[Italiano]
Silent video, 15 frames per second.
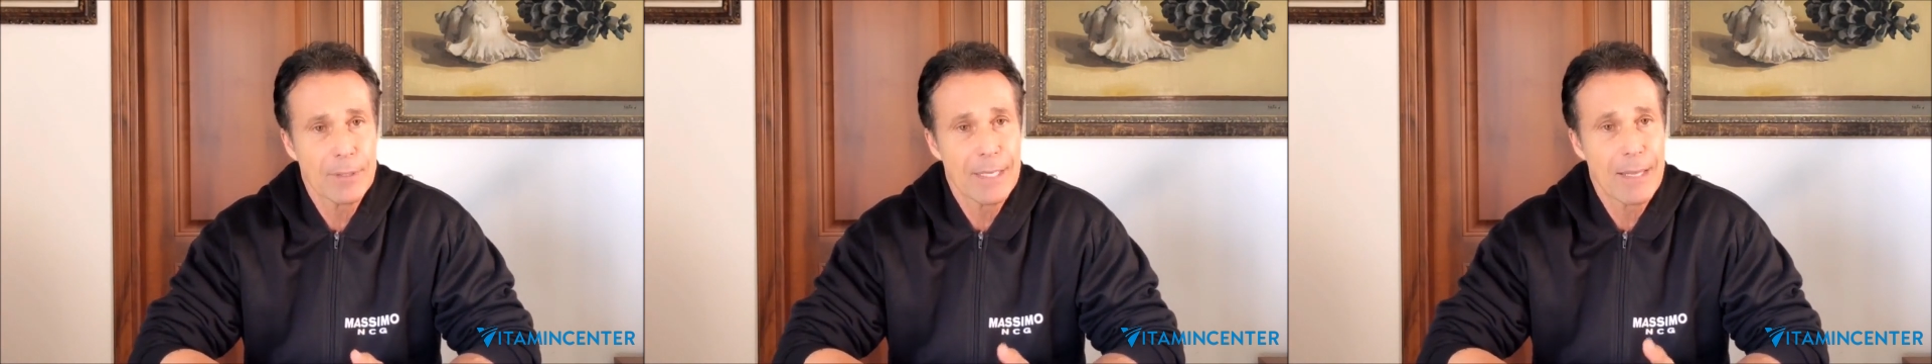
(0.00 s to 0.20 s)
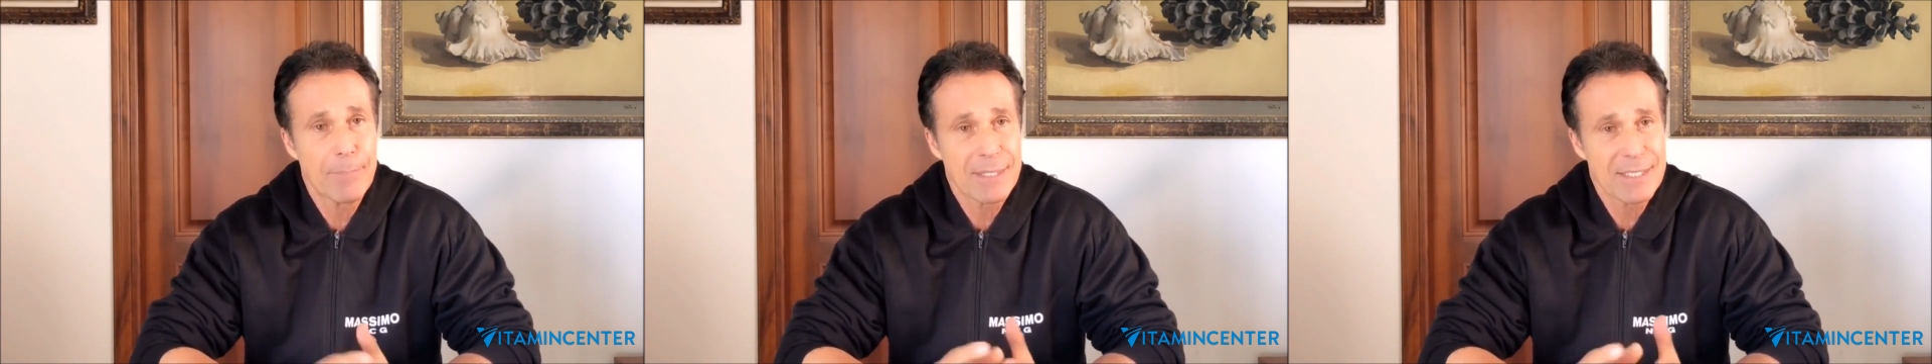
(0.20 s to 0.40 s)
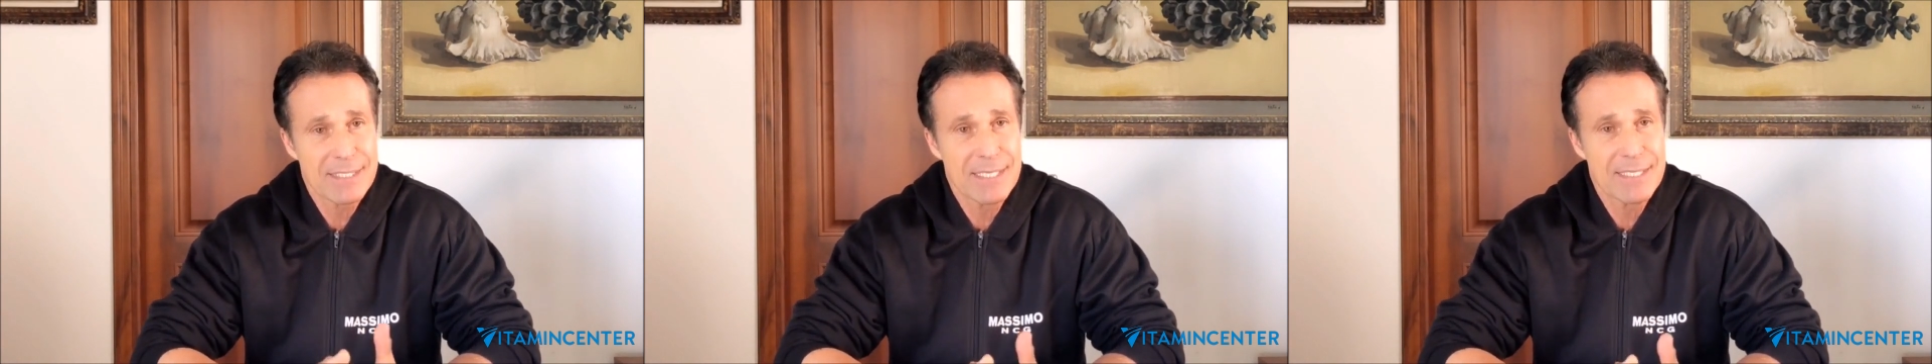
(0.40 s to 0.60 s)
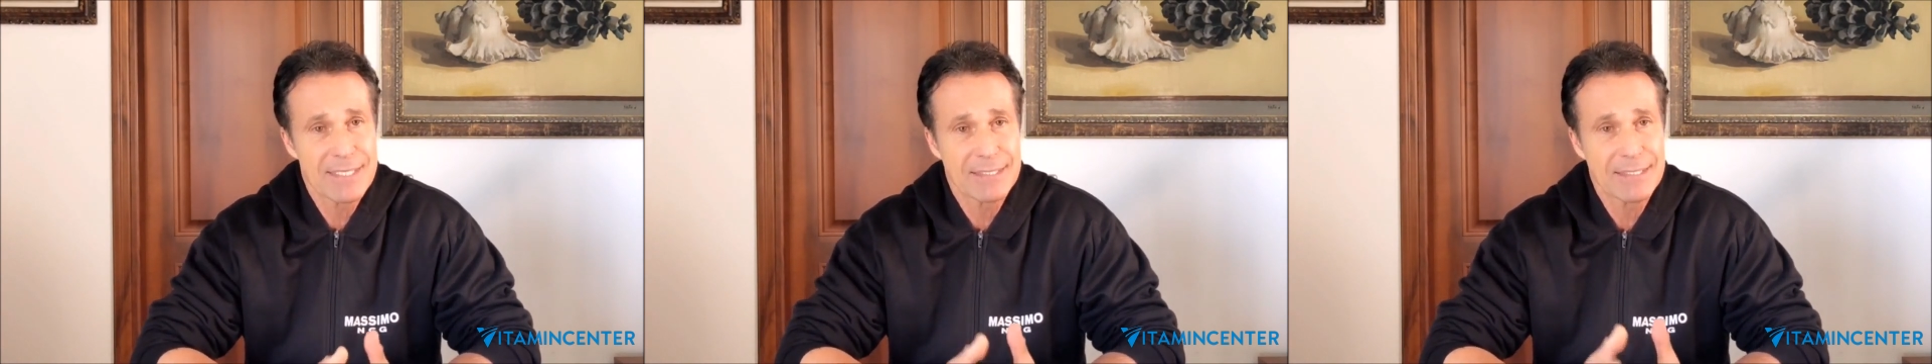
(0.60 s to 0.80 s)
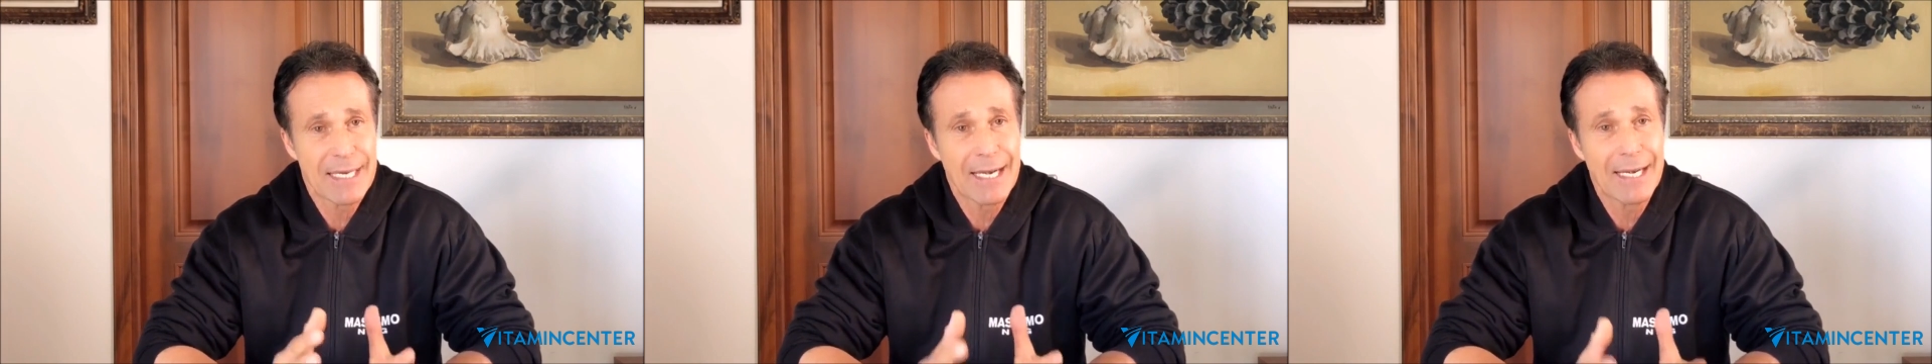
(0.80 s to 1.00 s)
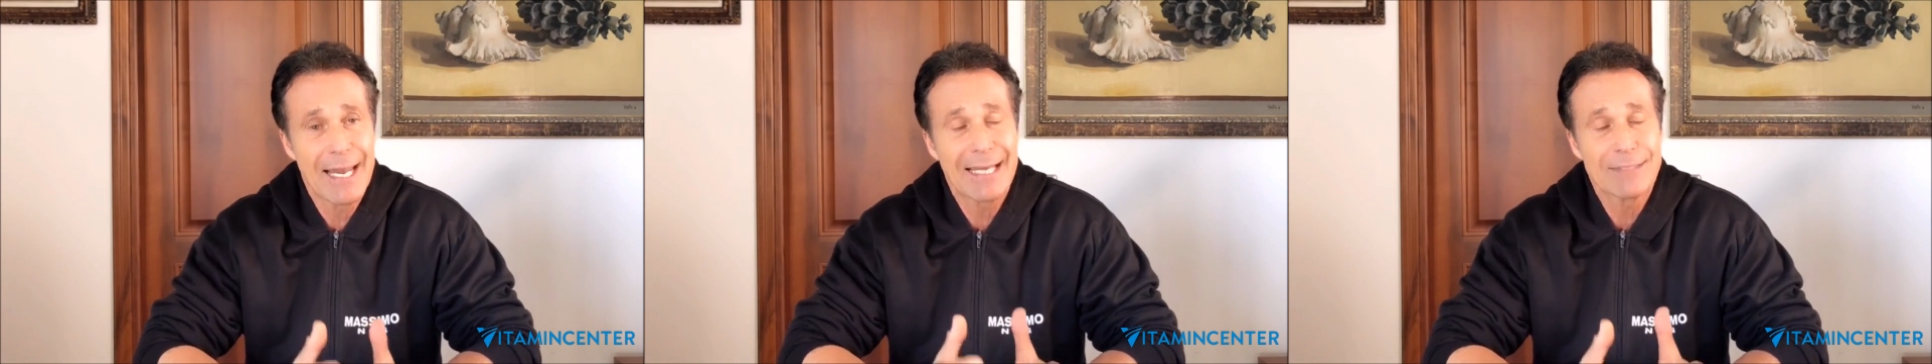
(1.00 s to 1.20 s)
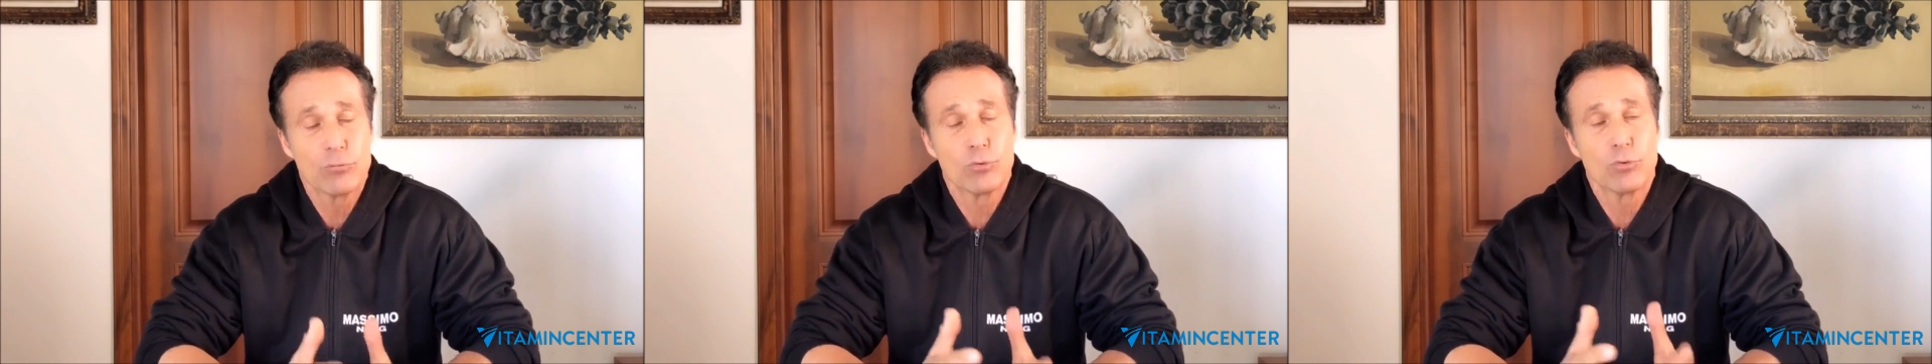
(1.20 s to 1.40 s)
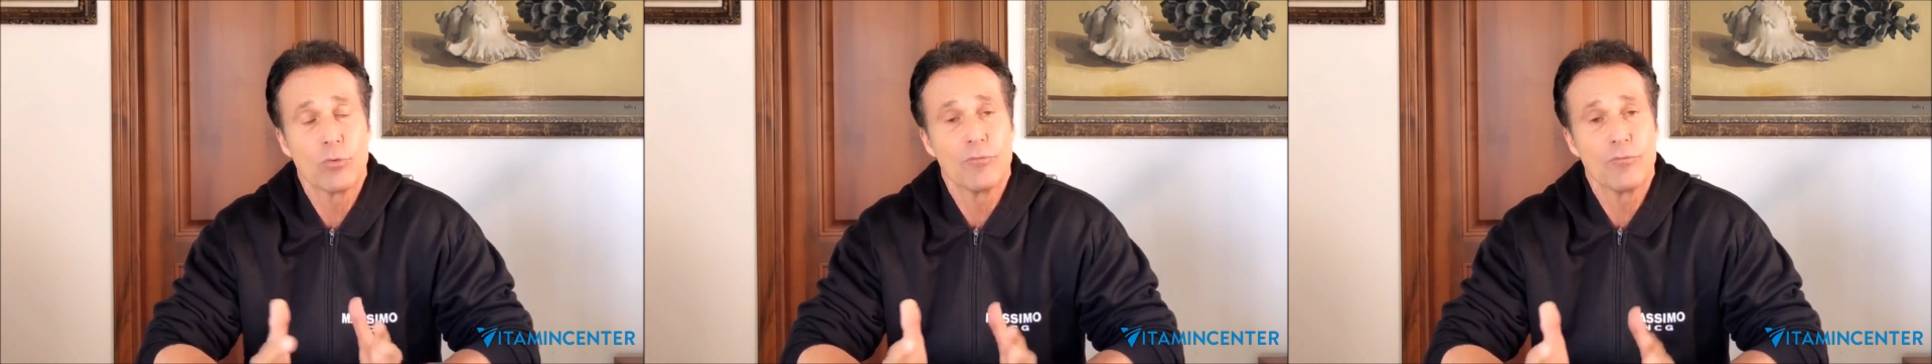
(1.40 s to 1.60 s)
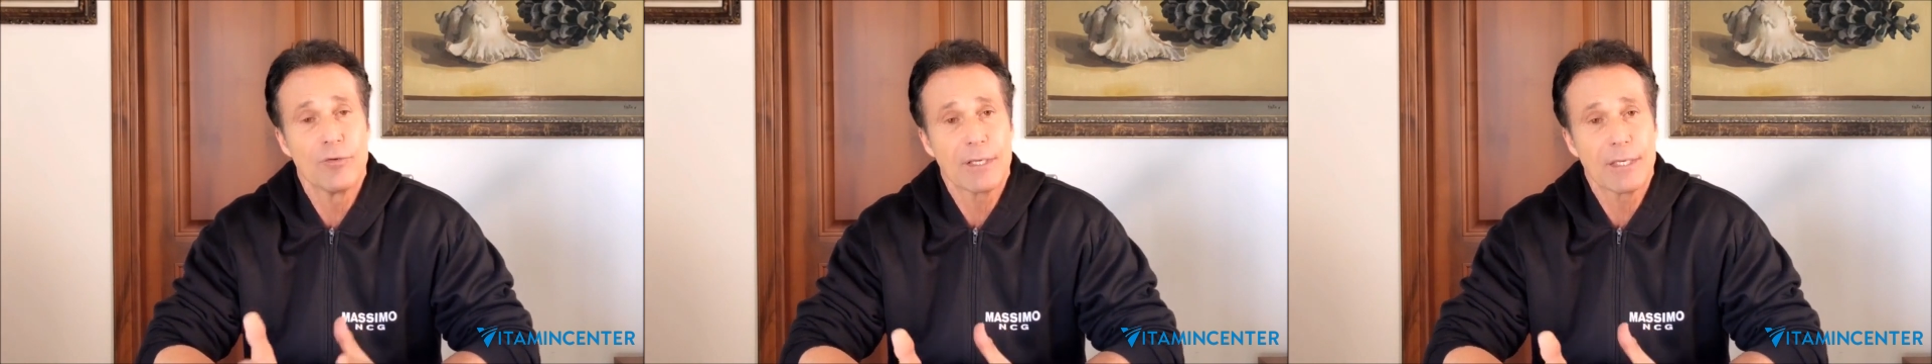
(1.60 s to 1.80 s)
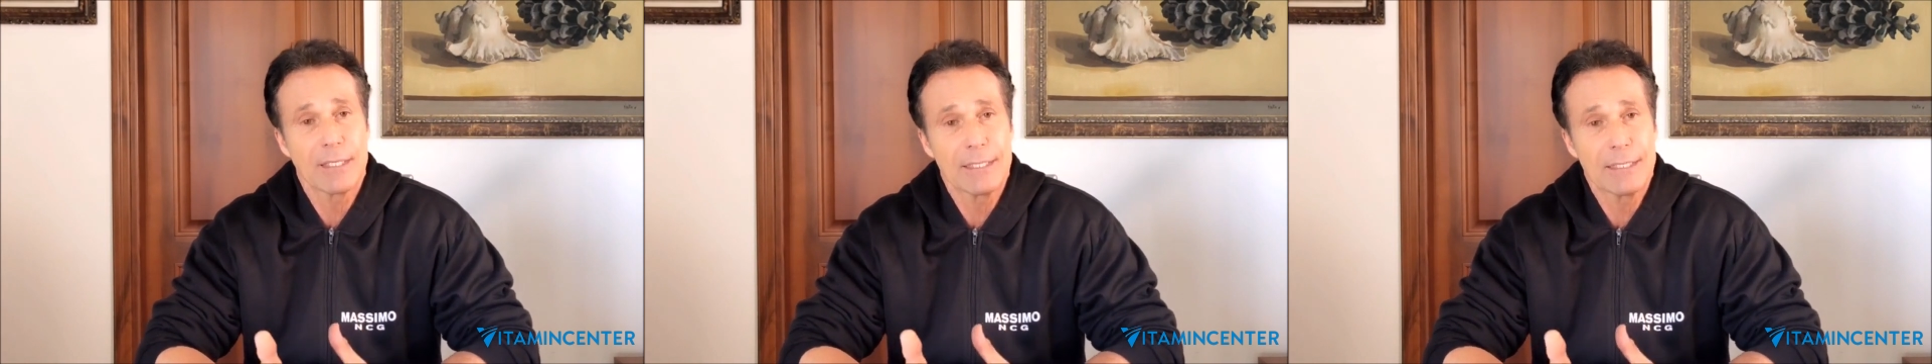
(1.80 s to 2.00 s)
la presenza della
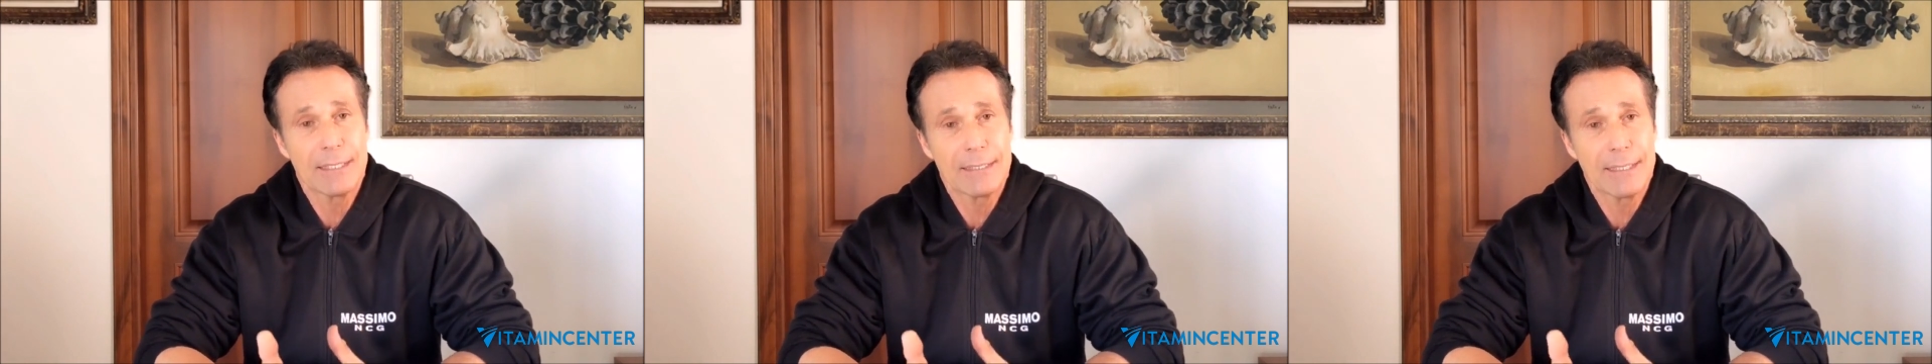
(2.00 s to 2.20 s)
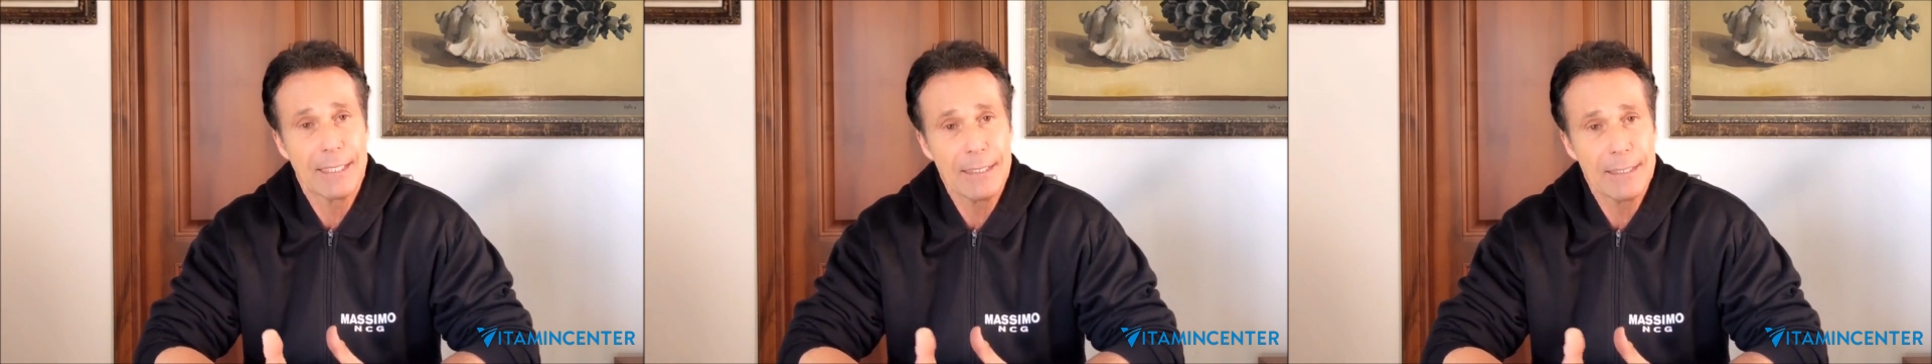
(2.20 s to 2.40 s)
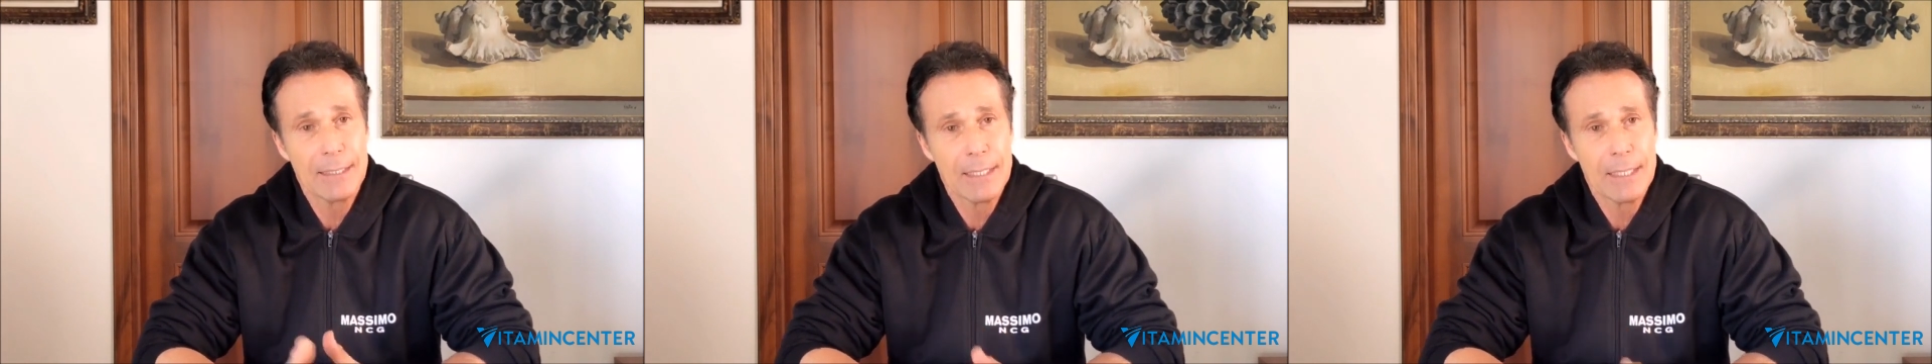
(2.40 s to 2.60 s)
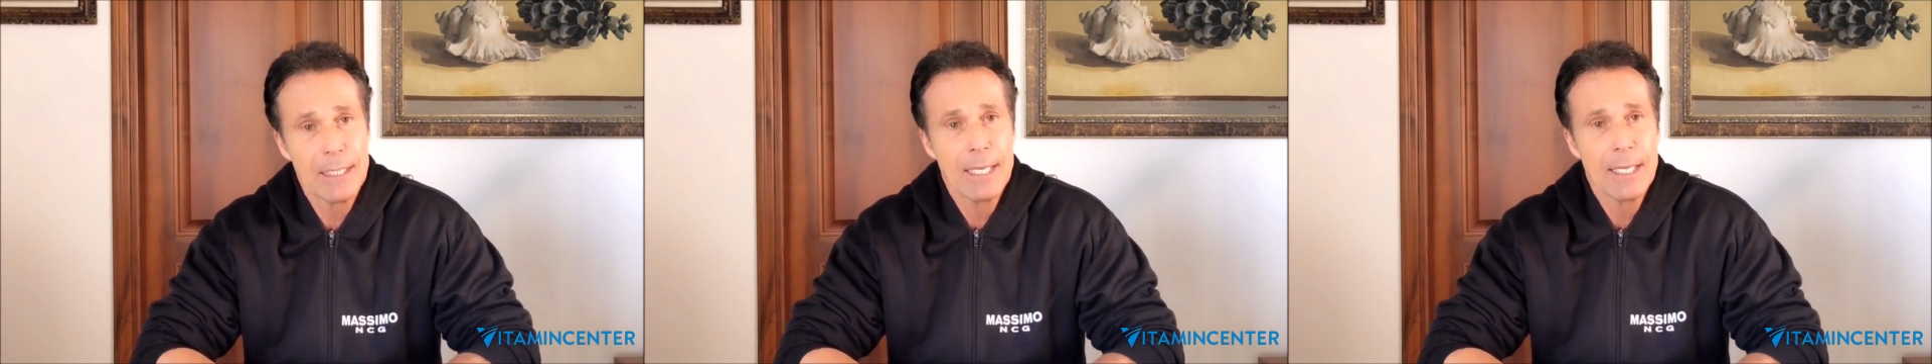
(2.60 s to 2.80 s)
lattoferrina,